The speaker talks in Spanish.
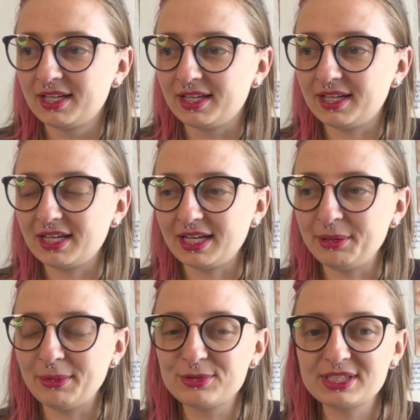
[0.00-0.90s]
a mí
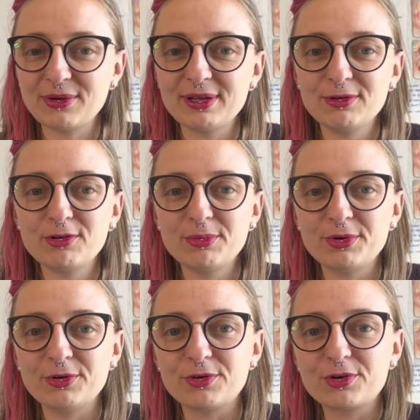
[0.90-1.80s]
me gusta verlo
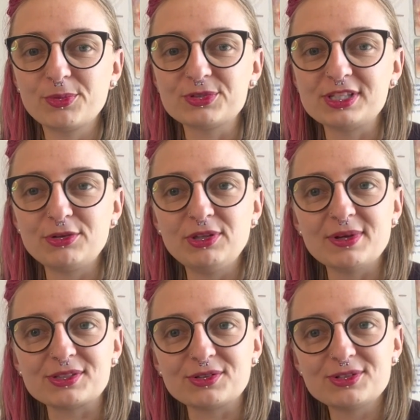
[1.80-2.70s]
como, como si el
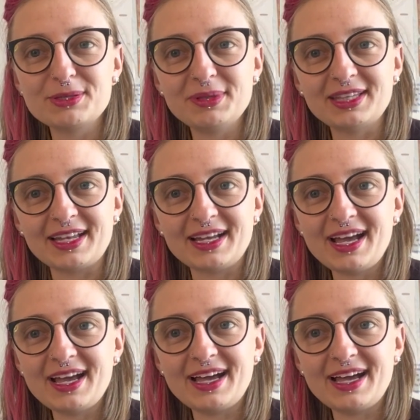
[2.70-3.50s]
universo nos invitara a,